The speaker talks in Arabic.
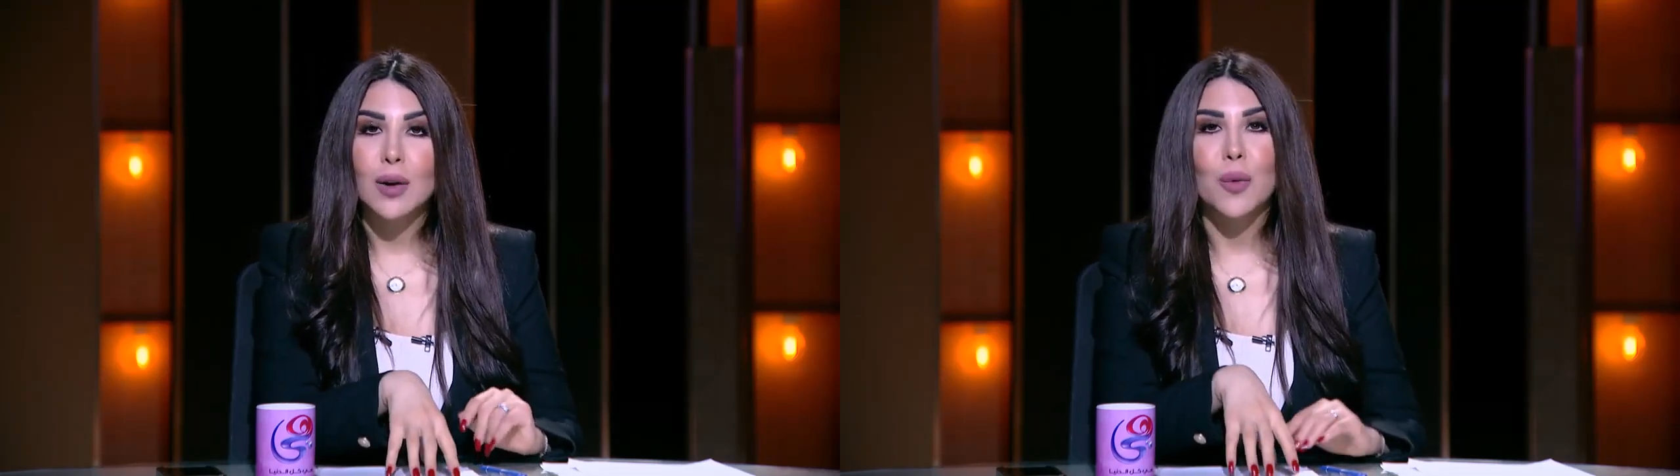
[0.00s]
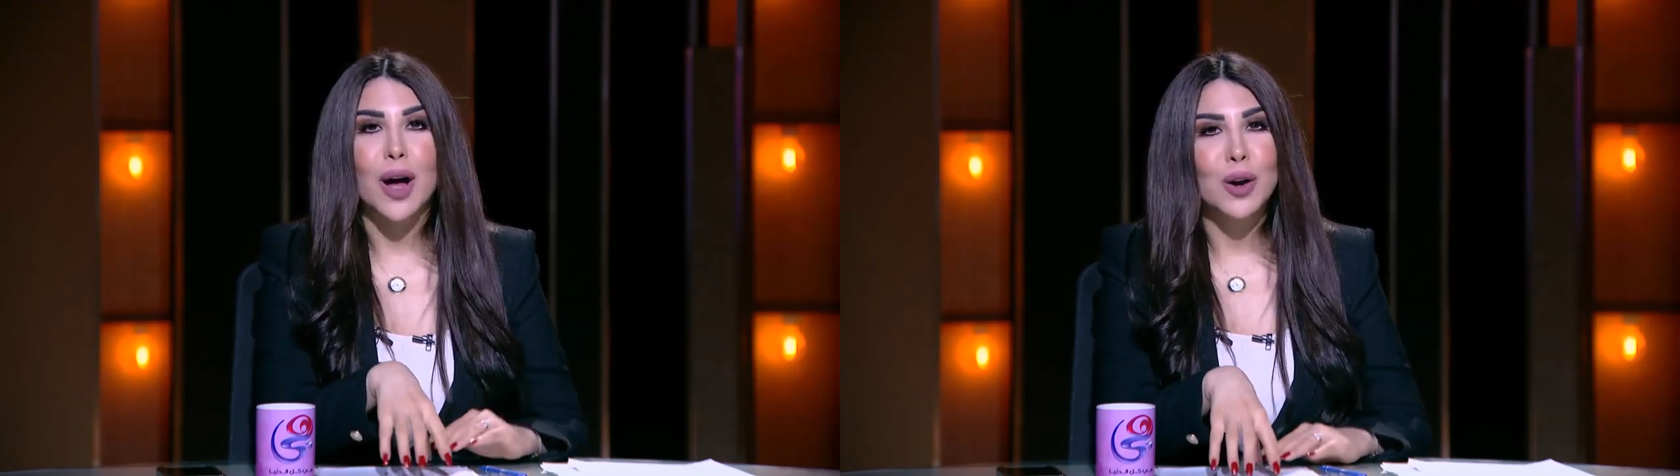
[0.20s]

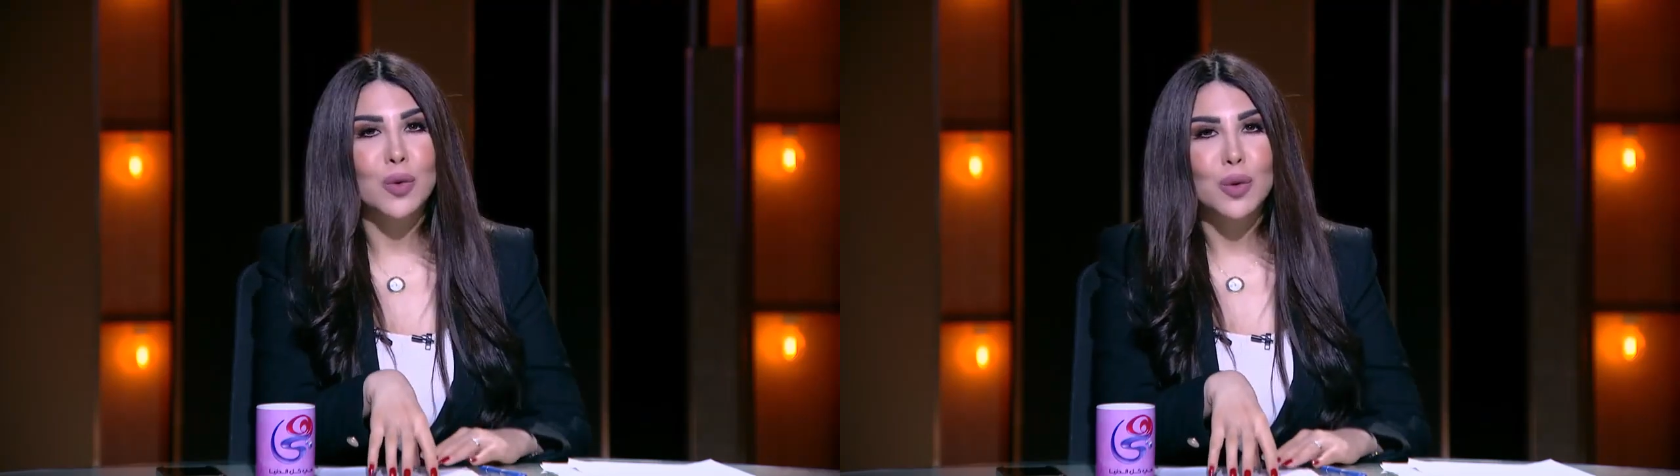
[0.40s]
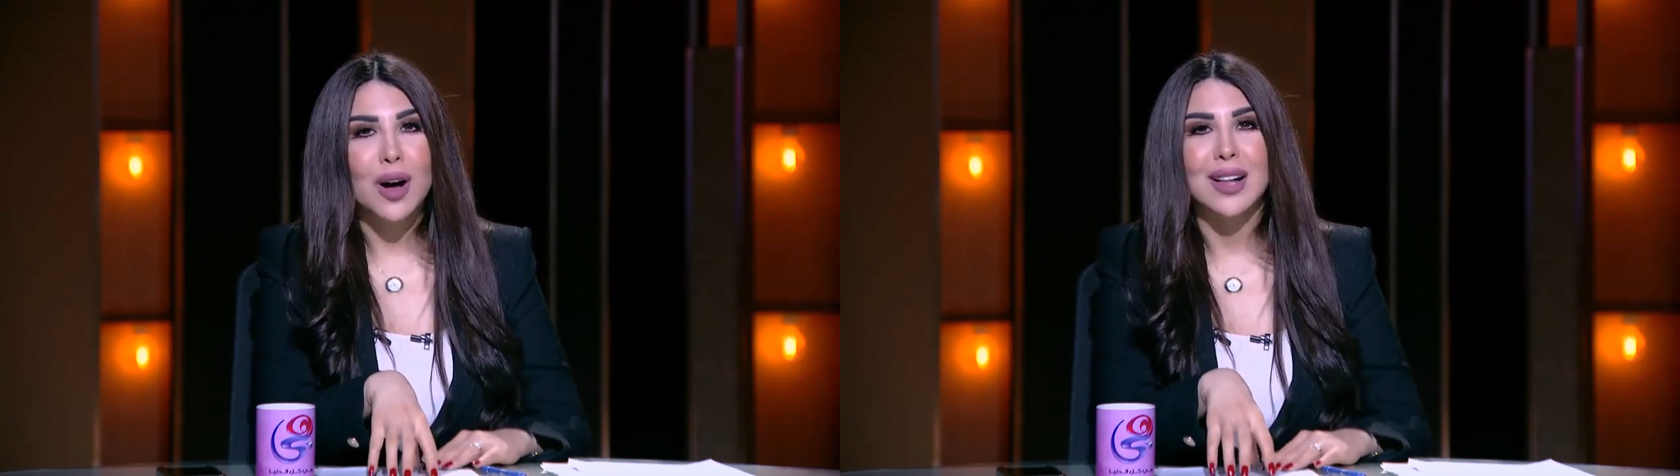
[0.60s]
وقال
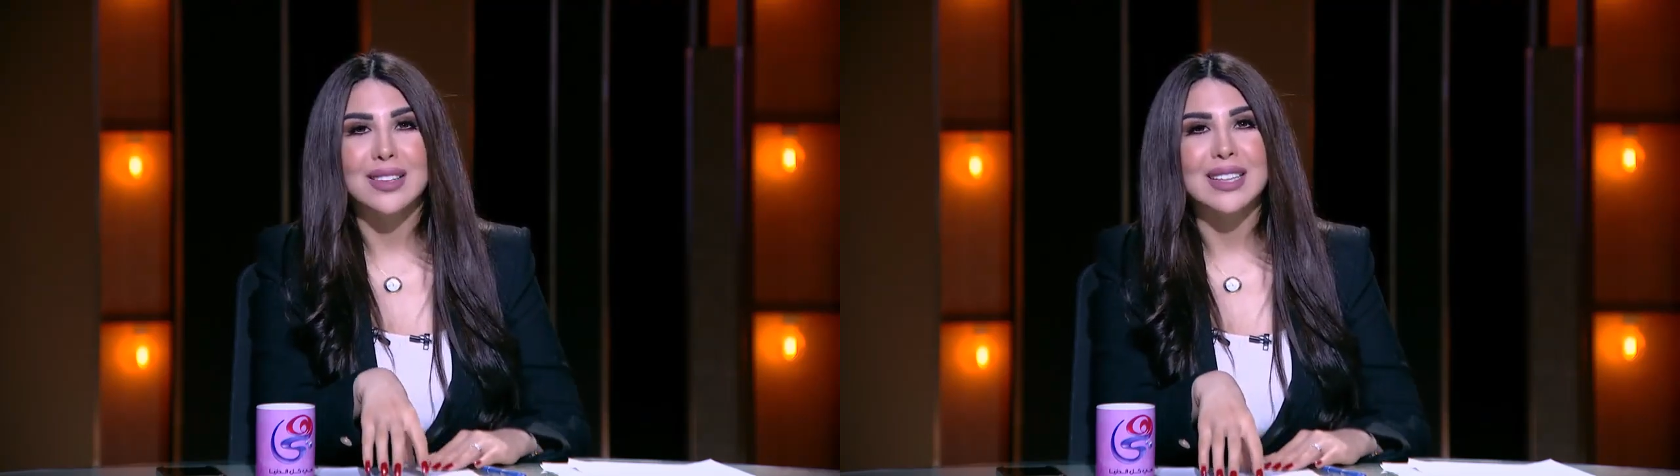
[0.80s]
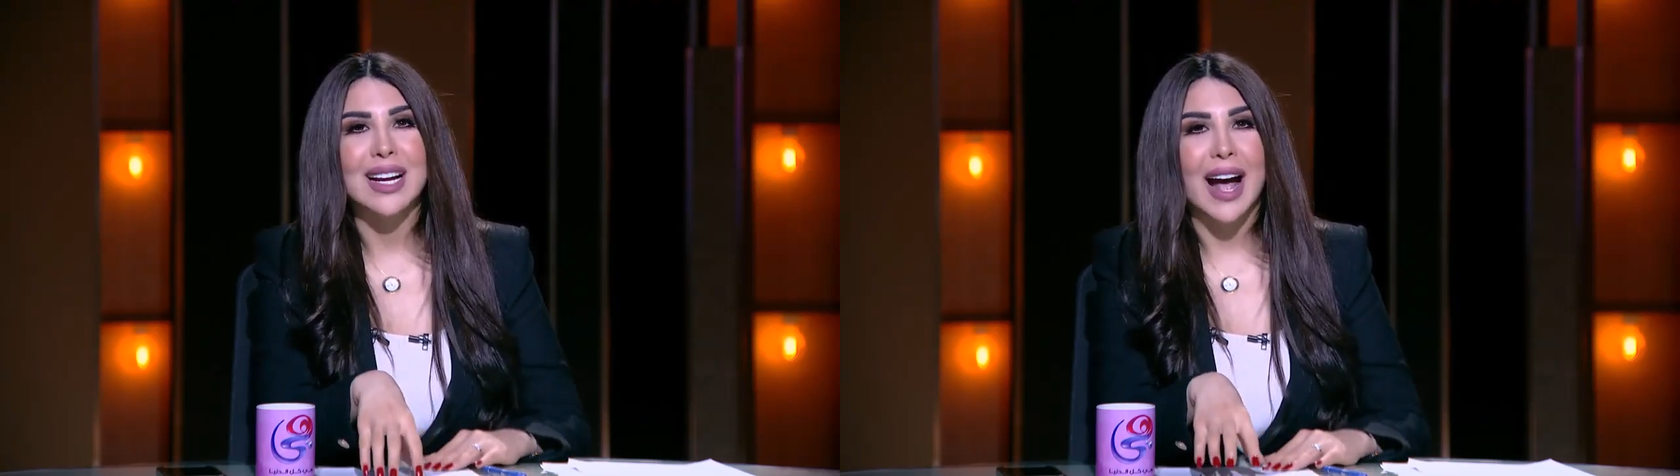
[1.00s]
له
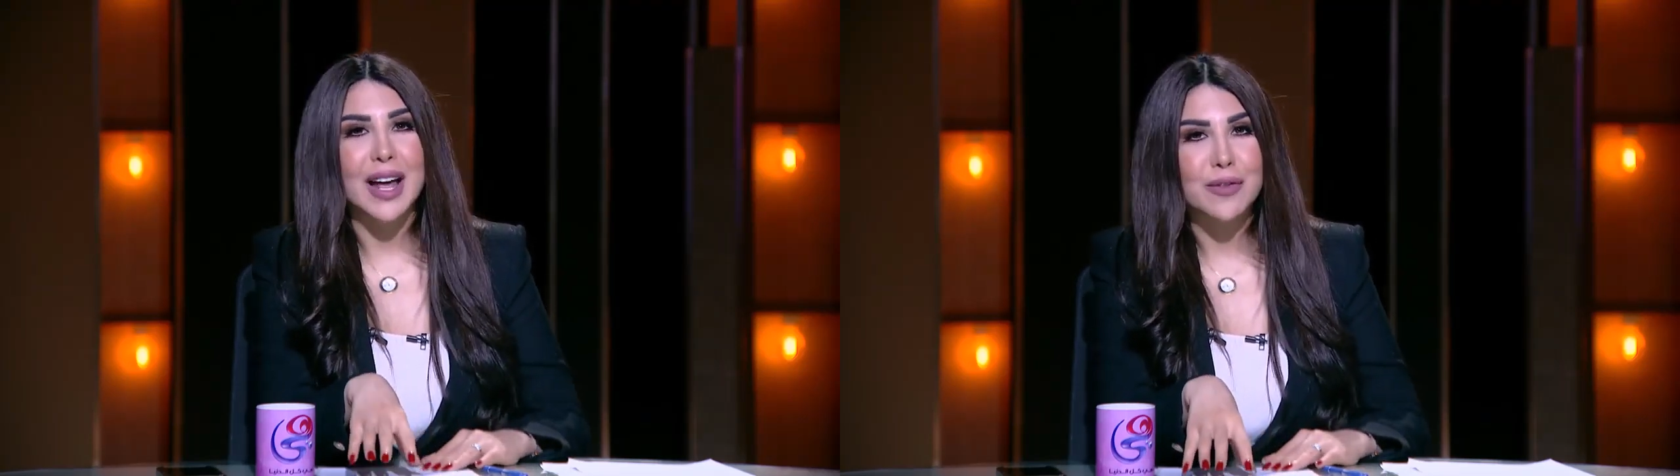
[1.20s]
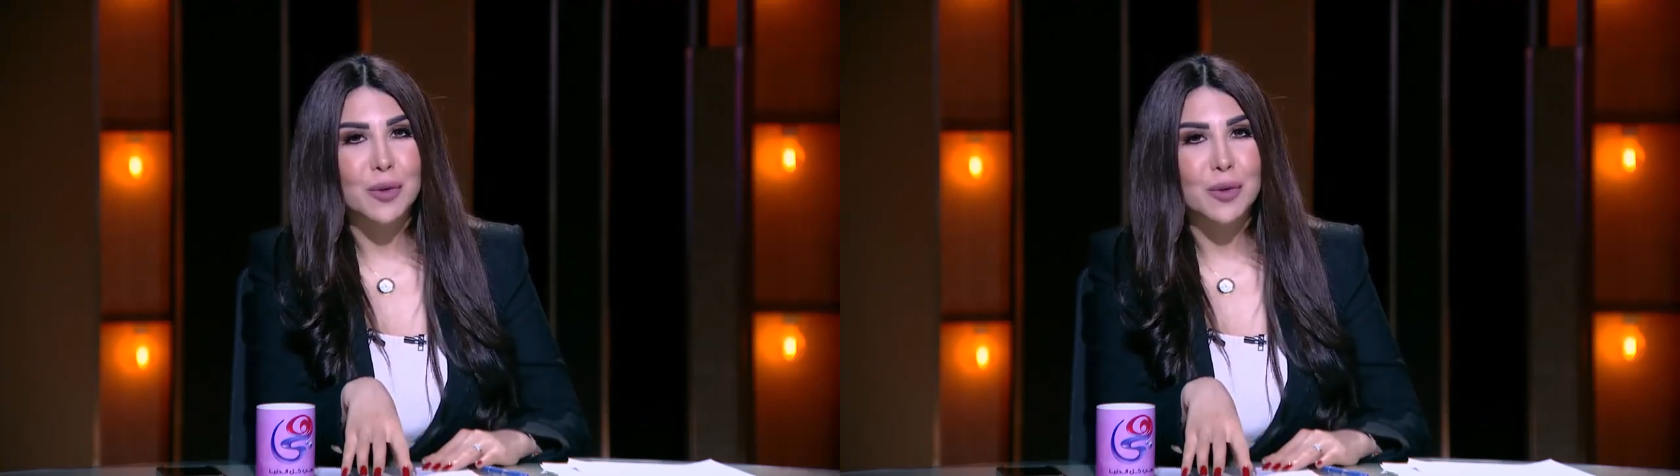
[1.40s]
حضرتك عارف